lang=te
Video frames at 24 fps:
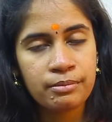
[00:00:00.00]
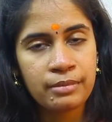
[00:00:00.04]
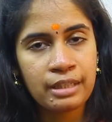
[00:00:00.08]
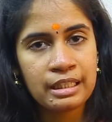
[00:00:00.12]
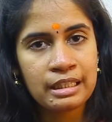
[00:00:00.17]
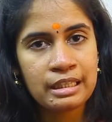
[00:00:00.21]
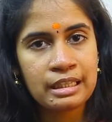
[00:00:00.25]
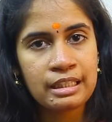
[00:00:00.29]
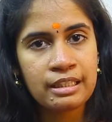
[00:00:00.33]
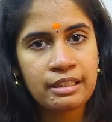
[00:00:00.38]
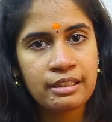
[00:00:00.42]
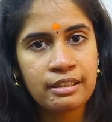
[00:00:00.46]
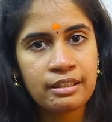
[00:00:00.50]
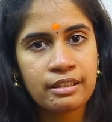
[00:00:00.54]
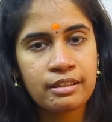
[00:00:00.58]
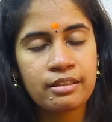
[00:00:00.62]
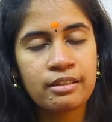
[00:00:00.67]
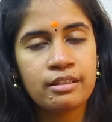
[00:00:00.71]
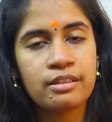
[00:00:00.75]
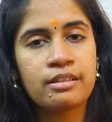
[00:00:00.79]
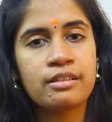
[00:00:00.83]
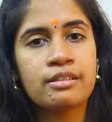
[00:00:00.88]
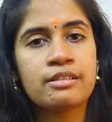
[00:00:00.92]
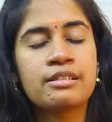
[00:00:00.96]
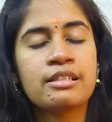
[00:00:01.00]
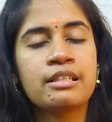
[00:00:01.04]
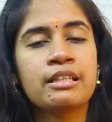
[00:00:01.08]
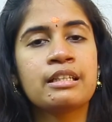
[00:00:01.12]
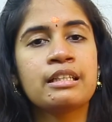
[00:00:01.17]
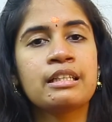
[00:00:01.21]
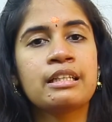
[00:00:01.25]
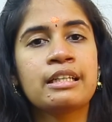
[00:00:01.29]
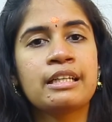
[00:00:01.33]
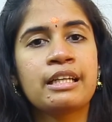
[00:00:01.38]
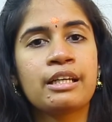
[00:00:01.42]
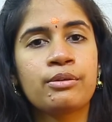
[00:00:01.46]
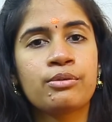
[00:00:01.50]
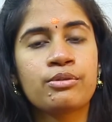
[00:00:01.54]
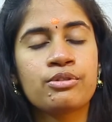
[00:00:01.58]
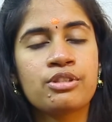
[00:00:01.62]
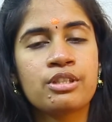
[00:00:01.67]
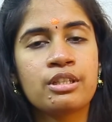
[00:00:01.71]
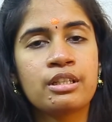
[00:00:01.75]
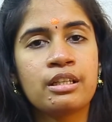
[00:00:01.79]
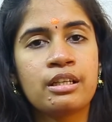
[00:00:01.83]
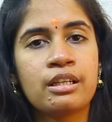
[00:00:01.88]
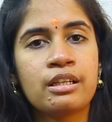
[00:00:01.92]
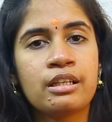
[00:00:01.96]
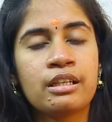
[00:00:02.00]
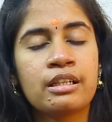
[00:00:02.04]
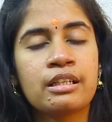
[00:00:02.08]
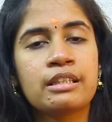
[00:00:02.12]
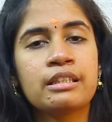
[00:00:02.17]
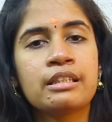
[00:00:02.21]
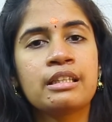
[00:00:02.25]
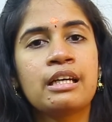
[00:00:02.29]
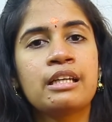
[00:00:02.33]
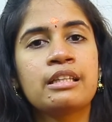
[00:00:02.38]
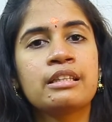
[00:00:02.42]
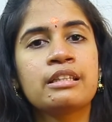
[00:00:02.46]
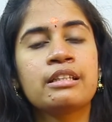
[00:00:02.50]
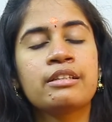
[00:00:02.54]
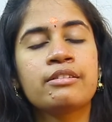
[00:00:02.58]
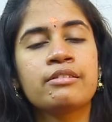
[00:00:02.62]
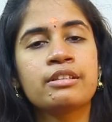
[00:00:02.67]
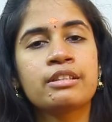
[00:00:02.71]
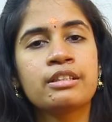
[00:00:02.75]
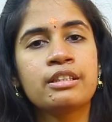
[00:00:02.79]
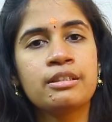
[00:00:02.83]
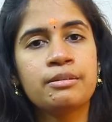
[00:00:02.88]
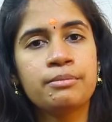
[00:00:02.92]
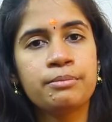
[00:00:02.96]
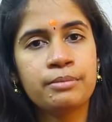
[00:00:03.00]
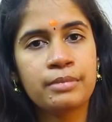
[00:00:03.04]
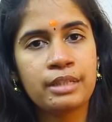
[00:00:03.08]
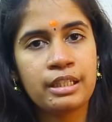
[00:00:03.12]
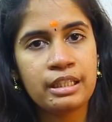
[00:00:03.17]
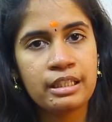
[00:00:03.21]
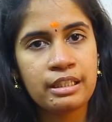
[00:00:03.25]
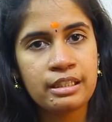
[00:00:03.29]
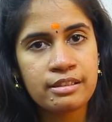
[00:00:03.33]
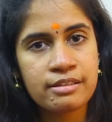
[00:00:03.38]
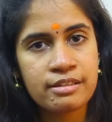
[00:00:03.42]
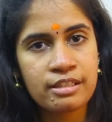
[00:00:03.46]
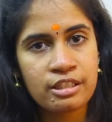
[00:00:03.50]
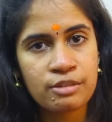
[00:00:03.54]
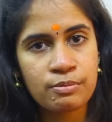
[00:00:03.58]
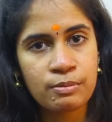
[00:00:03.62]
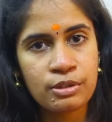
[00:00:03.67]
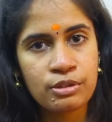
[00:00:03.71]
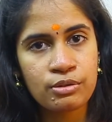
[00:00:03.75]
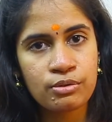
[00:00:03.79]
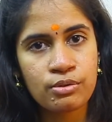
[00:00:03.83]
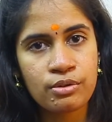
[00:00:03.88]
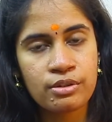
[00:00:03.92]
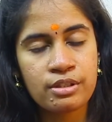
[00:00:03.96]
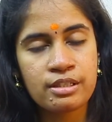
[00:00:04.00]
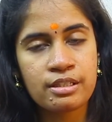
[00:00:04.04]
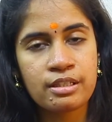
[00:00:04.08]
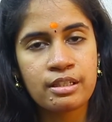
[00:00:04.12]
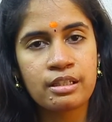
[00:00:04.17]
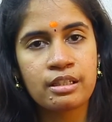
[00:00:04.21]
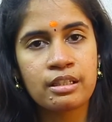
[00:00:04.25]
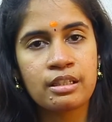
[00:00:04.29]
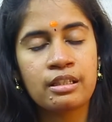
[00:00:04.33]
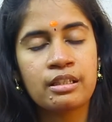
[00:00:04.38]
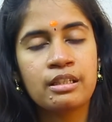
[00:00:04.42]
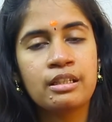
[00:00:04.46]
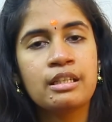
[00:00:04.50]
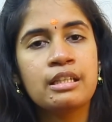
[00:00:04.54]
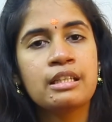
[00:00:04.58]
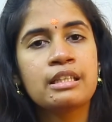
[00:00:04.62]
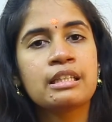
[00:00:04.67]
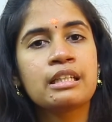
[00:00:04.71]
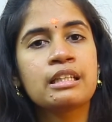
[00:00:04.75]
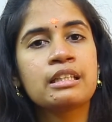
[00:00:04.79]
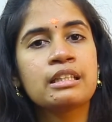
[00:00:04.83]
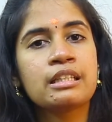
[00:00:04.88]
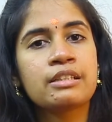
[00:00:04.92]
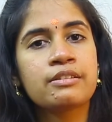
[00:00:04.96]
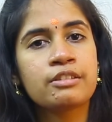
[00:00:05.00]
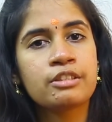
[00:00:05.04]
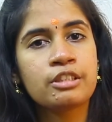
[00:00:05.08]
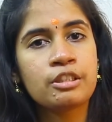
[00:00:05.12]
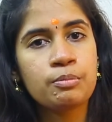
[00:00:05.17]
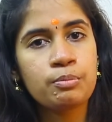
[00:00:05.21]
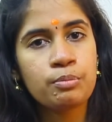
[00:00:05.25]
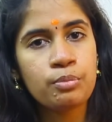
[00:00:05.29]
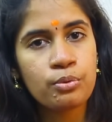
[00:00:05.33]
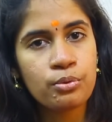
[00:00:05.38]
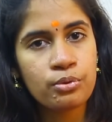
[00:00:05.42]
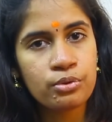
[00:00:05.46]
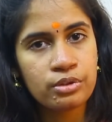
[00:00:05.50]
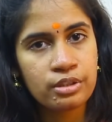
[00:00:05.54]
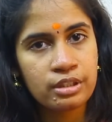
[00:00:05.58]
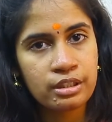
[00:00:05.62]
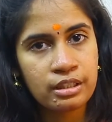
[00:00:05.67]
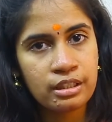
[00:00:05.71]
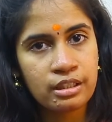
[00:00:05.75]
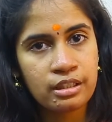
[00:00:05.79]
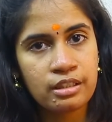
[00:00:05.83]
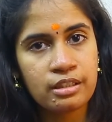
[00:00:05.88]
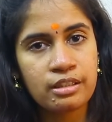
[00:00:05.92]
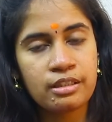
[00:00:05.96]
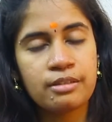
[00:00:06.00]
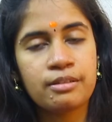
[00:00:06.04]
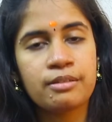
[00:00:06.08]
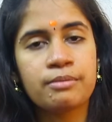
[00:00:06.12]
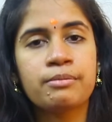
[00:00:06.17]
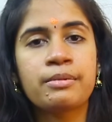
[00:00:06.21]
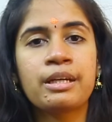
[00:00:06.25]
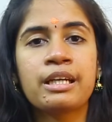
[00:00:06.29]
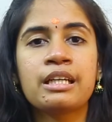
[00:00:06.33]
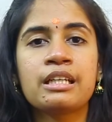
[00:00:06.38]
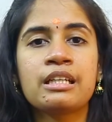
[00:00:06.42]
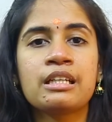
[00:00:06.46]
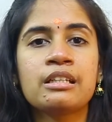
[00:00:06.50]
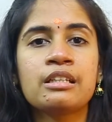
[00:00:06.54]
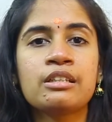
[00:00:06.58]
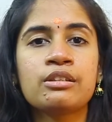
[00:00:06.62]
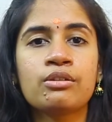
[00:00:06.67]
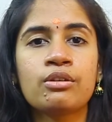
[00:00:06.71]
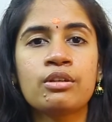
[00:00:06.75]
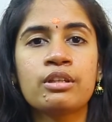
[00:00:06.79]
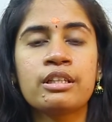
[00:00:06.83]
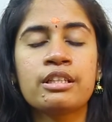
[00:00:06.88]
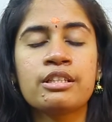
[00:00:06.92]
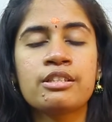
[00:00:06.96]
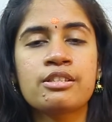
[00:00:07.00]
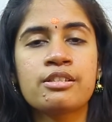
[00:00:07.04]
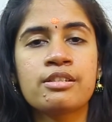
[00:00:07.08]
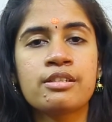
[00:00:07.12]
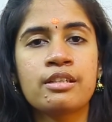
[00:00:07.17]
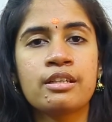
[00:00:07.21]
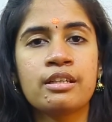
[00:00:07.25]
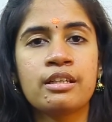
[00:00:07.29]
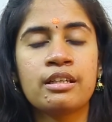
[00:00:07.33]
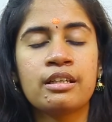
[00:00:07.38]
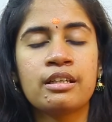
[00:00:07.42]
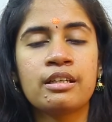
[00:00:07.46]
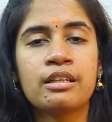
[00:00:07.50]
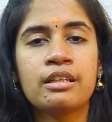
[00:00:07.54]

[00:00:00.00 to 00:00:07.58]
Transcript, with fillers: మంత్లీ సింగిల్ అటాక్ వచ్చేలాగా దాని తర్వాత మళ్ళీ సిక్స్ మంత్స్కి ఒకసారి దాని తర్వాత పూర్తిగా మైగ్రేన్ని తొలగించే